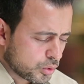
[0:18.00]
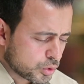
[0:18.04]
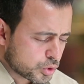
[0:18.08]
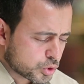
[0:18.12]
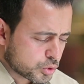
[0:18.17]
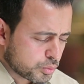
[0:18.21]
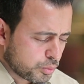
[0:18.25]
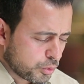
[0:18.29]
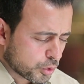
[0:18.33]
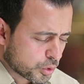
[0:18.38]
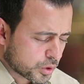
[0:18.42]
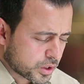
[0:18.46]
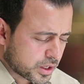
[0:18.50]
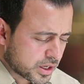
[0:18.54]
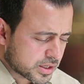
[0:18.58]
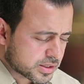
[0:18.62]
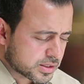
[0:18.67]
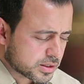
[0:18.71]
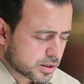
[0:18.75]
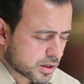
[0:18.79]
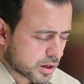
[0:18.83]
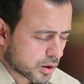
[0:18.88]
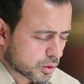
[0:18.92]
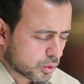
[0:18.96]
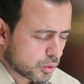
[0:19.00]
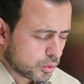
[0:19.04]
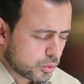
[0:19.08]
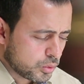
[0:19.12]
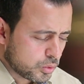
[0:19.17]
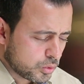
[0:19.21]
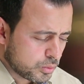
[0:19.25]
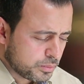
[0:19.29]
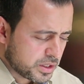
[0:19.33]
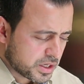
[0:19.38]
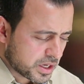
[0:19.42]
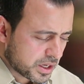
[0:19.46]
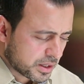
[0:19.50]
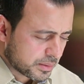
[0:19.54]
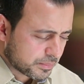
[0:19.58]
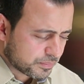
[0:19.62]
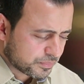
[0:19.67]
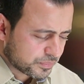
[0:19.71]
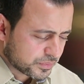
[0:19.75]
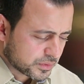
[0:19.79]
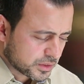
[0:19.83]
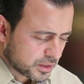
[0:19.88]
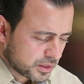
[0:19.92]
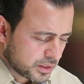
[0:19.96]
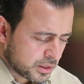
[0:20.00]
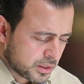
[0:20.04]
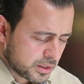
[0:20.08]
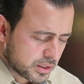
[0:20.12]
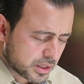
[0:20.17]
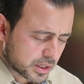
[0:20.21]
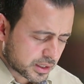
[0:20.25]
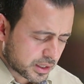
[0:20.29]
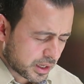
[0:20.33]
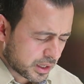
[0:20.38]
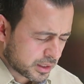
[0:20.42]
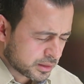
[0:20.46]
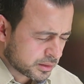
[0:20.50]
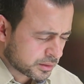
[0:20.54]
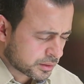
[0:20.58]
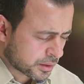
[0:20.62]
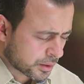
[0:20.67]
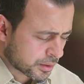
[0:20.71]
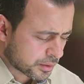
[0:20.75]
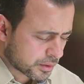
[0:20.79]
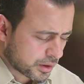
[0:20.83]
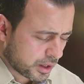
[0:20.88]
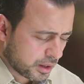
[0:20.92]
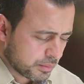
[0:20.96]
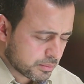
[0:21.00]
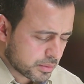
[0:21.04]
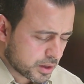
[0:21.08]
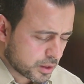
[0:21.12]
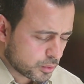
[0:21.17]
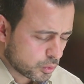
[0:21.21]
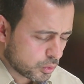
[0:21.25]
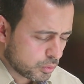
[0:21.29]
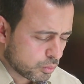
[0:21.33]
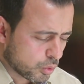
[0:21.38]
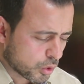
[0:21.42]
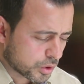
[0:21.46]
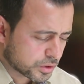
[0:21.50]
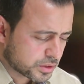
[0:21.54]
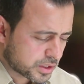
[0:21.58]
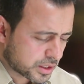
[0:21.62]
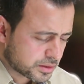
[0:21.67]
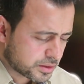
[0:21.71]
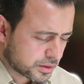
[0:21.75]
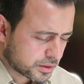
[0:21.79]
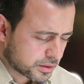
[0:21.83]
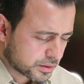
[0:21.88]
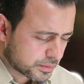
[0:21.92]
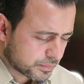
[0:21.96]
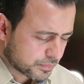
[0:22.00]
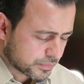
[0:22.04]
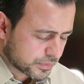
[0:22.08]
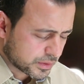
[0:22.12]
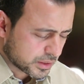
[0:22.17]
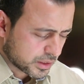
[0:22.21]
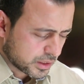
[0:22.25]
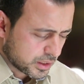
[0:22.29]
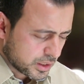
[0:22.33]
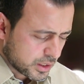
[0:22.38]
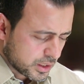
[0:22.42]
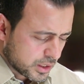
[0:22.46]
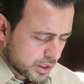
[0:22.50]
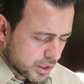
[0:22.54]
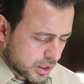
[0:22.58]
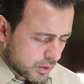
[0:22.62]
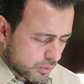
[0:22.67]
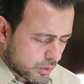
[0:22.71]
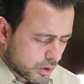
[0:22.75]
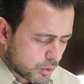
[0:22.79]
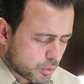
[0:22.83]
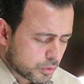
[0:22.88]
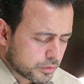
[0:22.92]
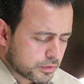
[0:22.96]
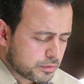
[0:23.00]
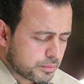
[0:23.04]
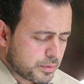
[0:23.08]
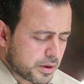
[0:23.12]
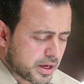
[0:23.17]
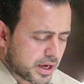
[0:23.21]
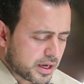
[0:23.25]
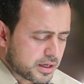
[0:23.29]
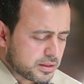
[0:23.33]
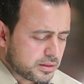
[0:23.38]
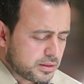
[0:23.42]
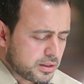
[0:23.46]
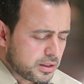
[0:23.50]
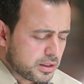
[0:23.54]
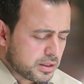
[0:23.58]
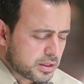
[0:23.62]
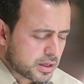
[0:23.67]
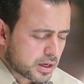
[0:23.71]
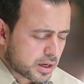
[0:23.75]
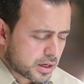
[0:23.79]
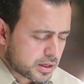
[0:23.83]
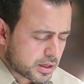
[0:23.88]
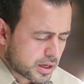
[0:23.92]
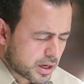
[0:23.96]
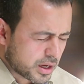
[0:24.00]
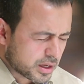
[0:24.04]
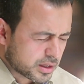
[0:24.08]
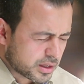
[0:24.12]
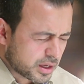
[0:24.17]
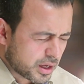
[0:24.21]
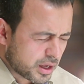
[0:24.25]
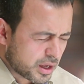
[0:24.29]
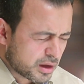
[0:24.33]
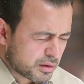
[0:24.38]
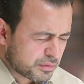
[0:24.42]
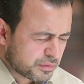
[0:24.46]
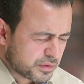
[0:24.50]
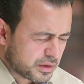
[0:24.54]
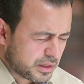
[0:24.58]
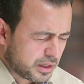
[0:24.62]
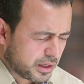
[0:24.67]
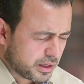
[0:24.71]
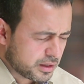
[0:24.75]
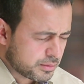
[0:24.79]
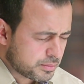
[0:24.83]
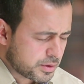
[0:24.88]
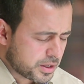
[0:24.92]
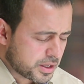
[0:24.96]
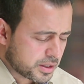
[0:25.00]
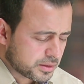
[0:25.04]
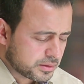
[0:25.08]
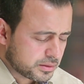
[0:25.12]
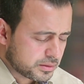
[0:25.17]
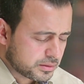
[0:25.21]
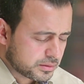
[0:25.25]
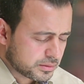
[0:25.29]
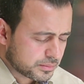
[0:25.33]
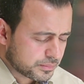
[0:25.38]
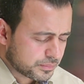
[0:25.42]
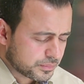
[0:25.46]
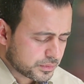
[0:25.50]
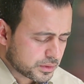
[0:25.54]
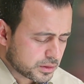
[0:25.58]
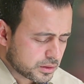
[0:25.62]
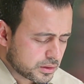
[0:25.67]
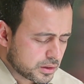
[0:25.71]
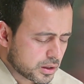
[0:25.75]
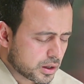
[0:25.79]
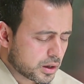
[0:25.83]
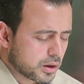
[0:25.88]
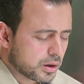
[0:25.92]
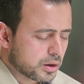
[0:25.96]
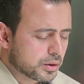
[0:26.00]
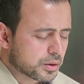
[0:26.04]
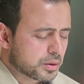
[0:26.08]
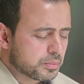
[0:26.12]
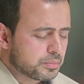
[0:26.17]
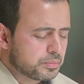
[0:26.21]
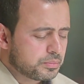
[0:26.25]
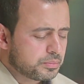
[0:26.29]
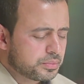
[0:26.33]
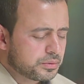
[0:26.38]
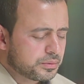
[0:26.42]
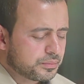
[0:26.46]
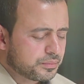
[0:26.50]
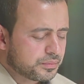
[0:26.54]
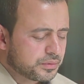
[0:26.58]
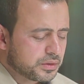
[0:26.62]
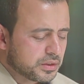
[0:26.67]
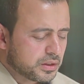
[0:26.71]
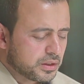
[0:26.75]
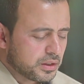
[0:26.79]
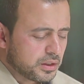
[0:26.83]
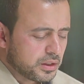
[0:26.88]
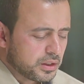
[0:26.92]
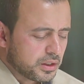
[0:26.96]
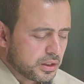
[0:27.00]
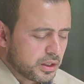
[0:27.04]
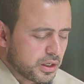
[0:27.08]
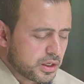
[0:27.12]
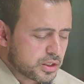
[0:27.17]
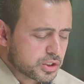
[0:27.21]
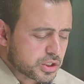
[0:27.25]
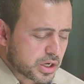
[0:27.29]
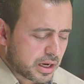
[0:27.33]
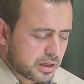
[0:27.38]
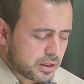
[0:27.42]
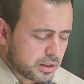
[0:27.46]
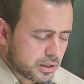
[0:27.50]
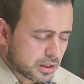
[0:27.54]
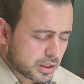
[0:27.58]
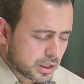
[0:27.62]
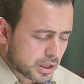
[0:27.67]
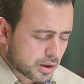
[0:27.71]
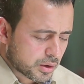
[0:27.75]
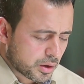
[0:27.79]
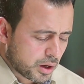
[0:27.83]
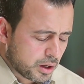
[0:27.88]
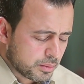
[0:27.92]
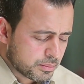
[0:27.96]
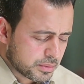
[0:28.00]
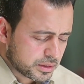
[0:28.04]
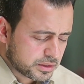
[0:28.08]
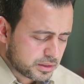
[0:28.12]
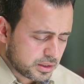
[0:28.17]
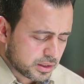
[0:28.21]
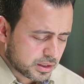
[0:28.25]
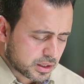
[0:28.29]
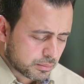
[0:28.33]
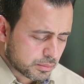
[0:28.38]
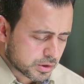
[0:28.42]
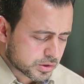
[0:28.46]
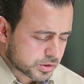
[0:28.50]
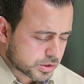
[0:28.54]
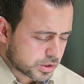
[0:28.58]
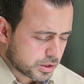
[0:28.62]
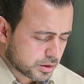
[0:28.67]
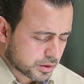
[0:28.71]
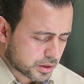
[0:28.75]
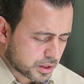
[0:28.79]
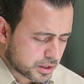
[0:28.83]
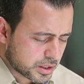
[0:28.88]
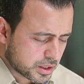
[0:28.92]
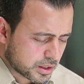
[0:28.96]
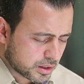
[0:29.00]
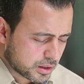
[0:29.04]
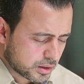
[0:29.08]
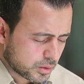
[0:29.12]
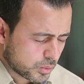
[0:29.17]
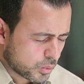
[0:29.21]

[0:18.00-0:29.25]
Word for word: اجبر كسر قلوبنا انك انت الرحمن المقتدر وخذ بايدينا يا كافي العباد يا رب اجعل الى رحمتك مصيرنا